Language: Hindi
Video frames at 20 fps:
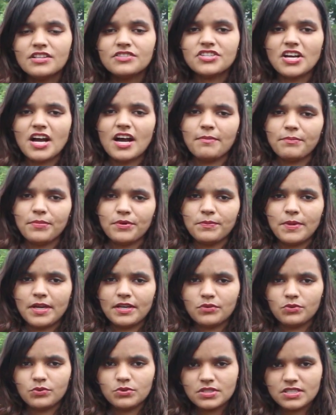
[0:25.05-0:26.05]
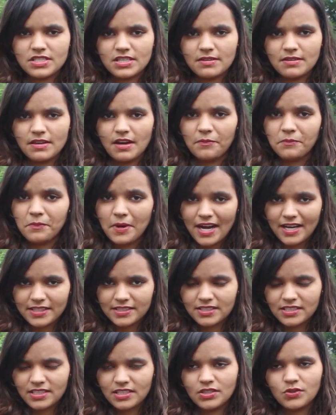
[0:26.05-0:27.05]
जहाँ पे मैंने उनसे
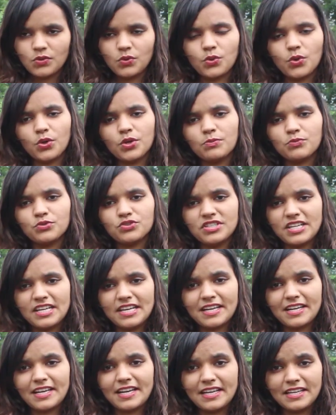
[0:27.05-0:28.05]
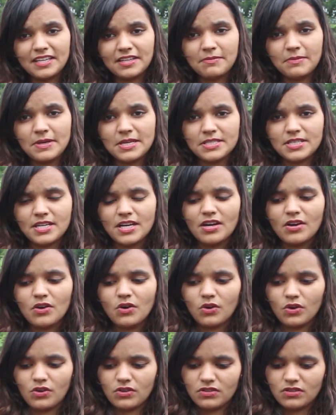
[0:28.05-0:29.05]
बात की उन्होंने मुझे एक लिंक भेजा
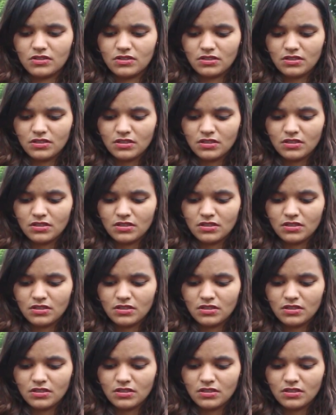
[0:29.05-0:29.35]
और